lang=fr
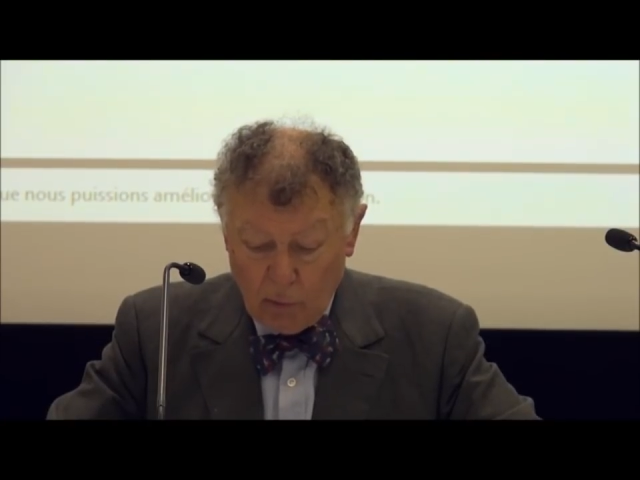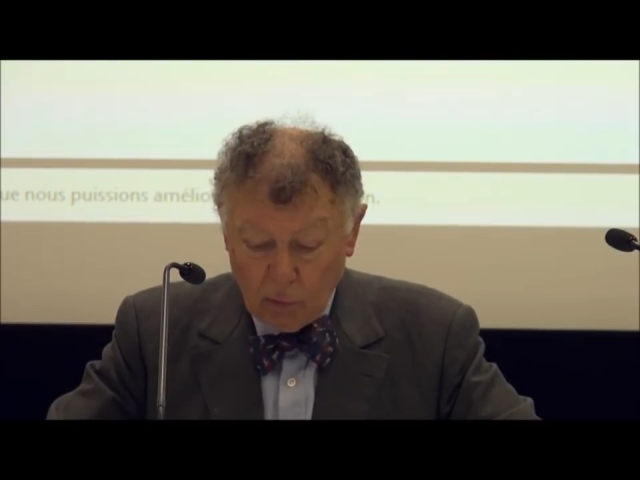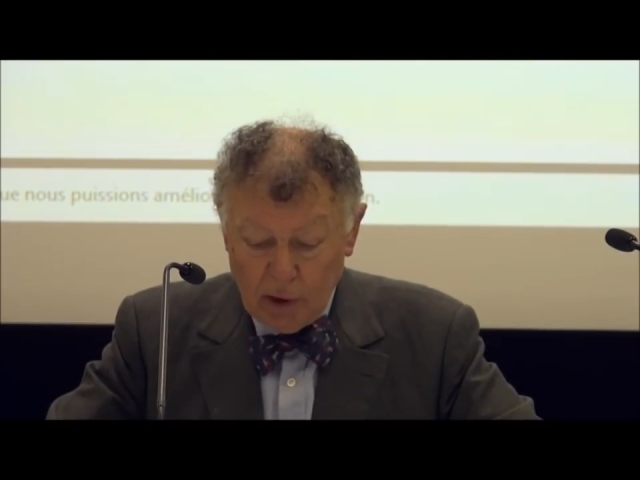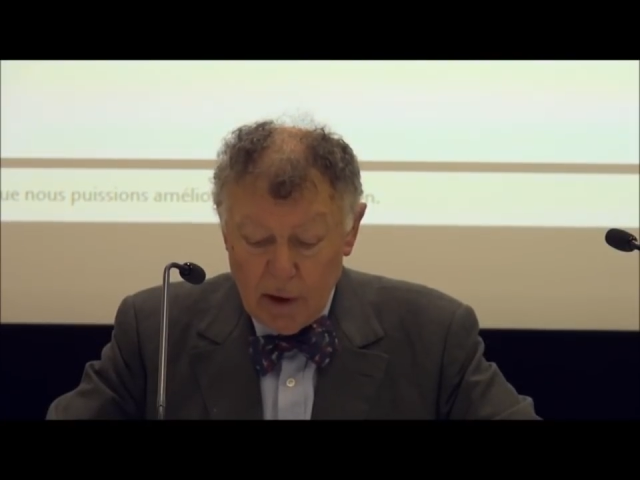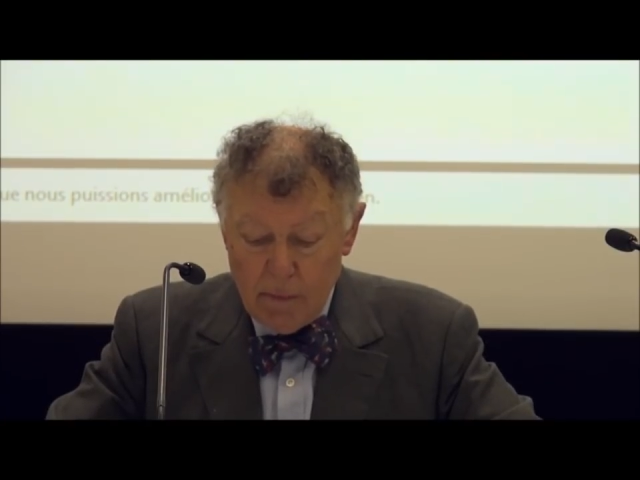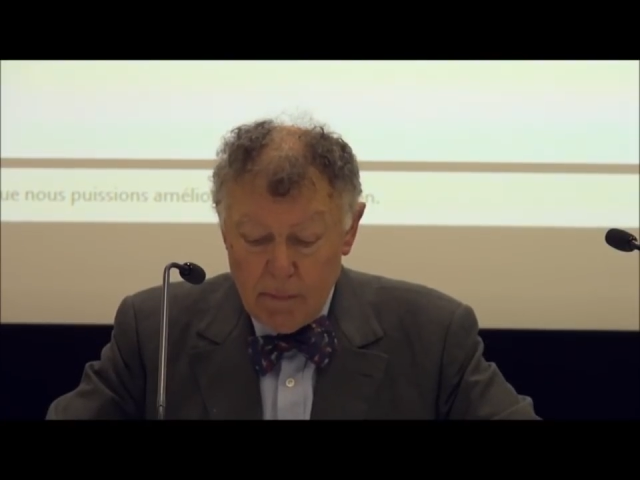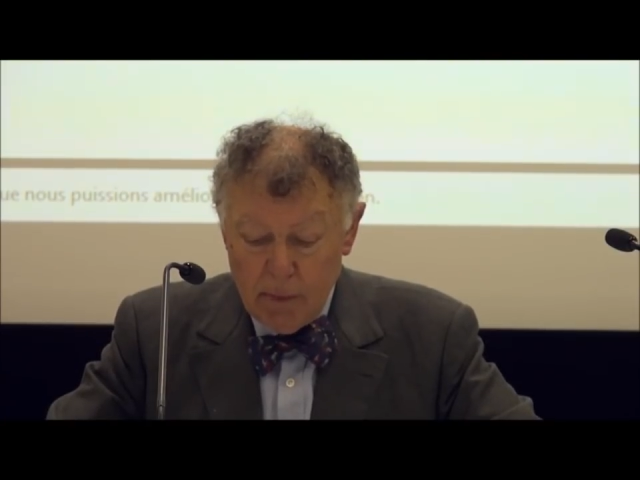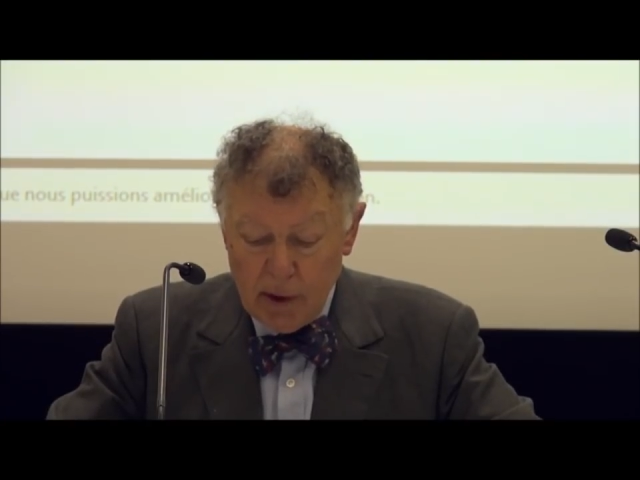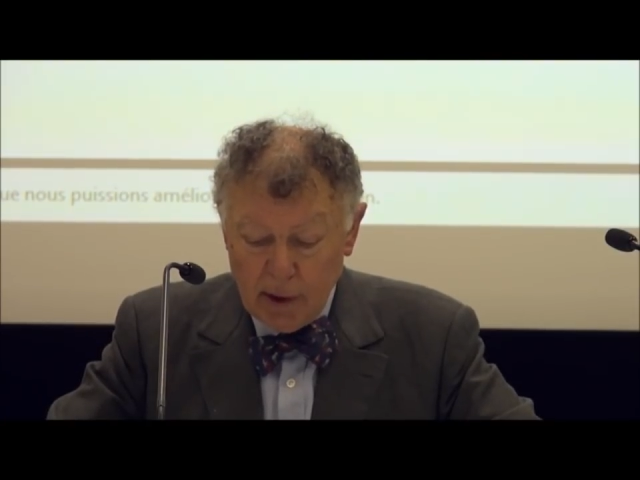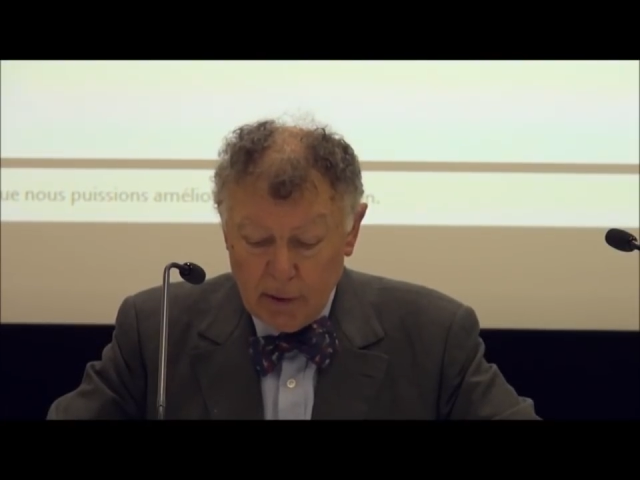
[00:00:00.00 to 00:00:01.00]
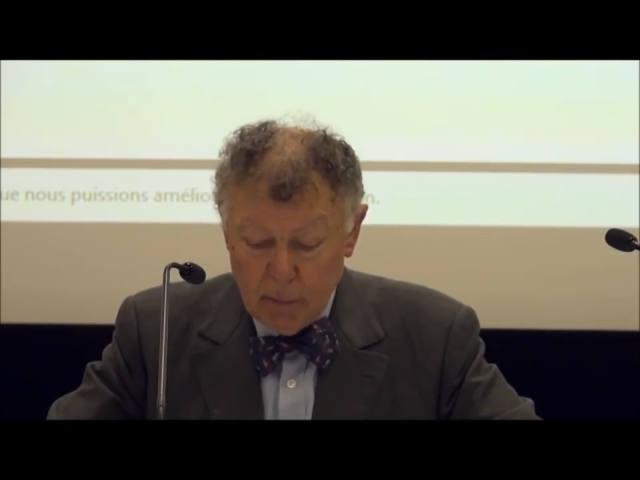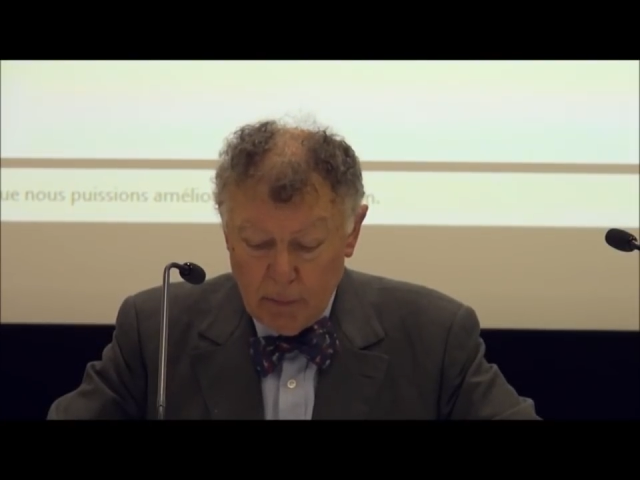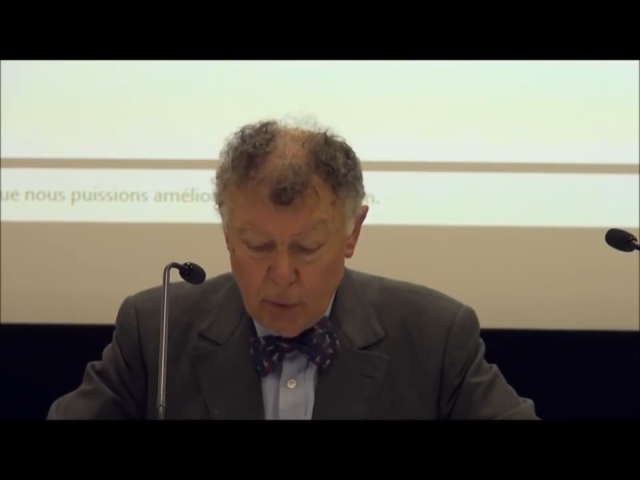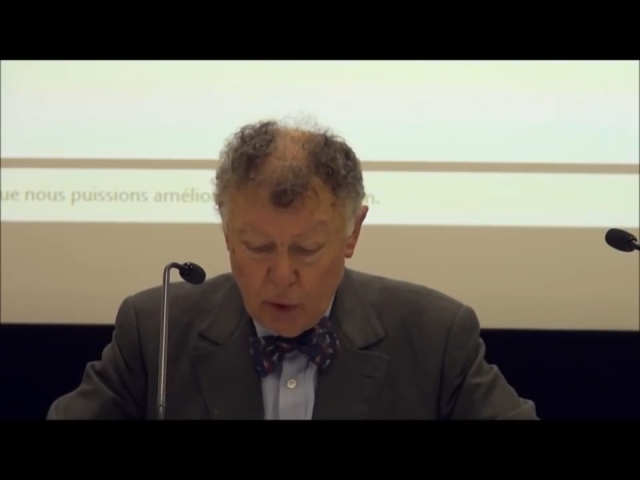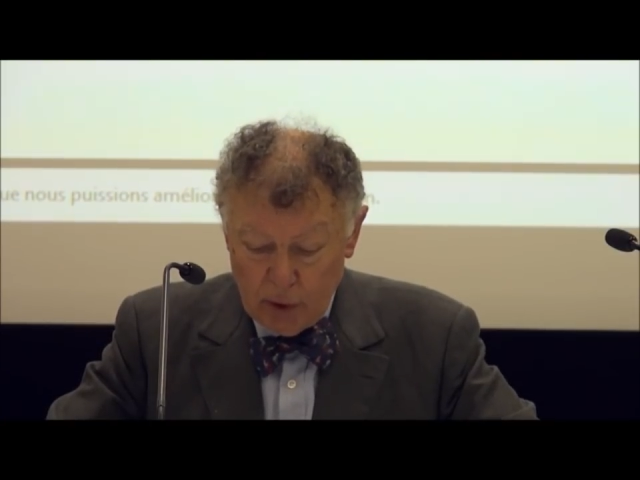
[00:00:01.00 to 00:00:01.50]
sont
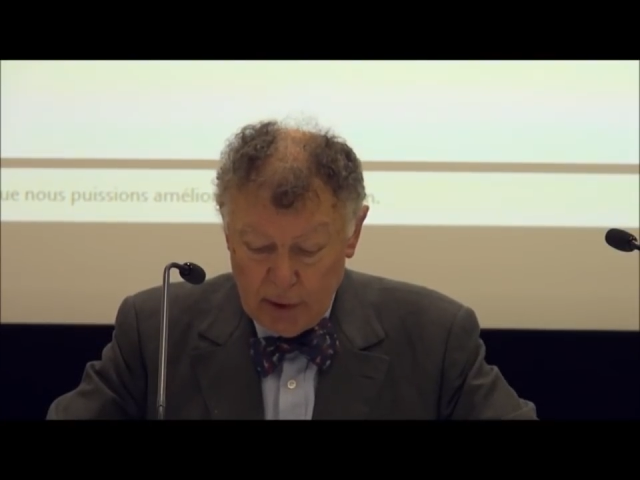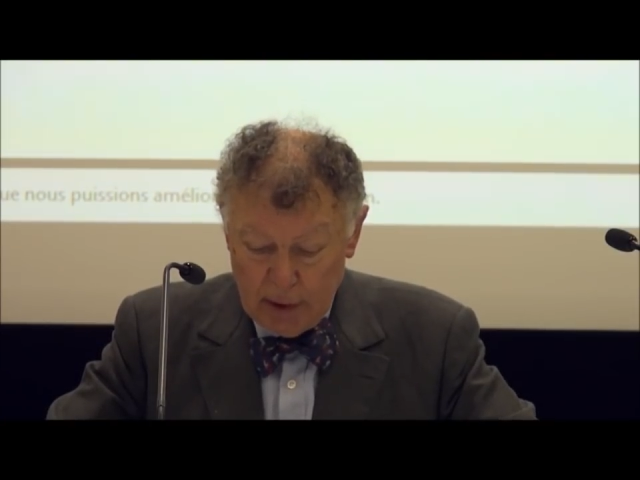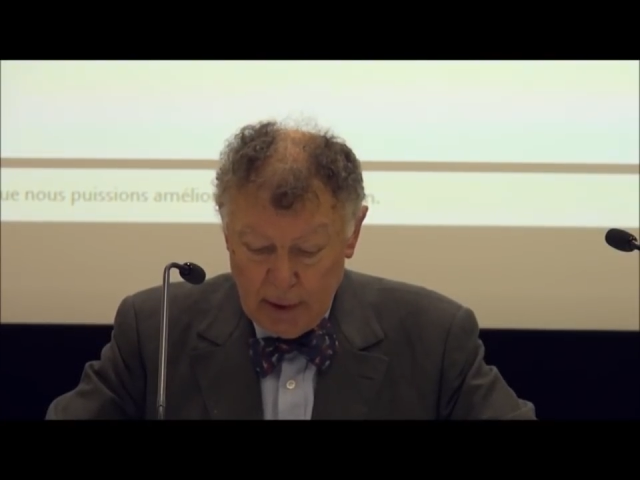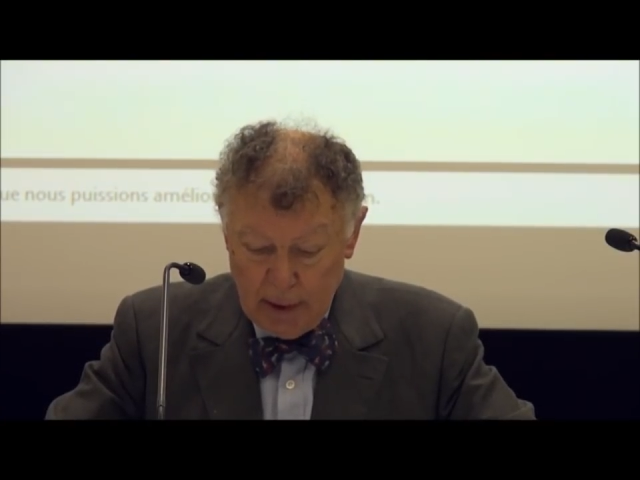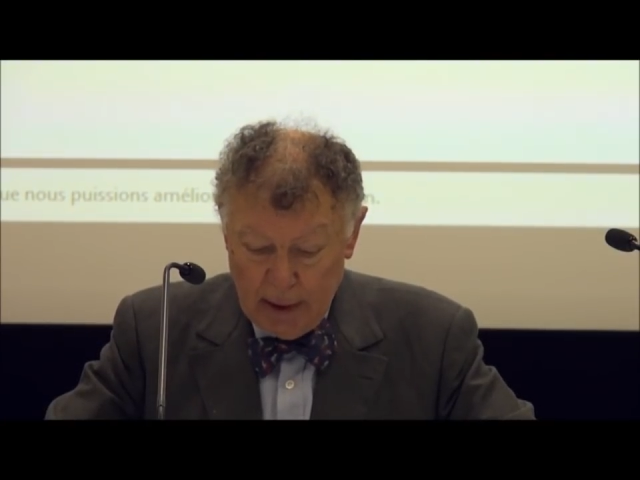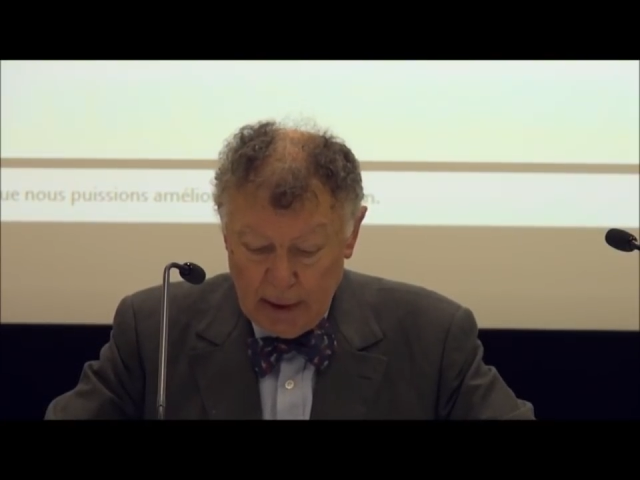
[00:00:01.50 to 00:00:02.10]
immédiatement portées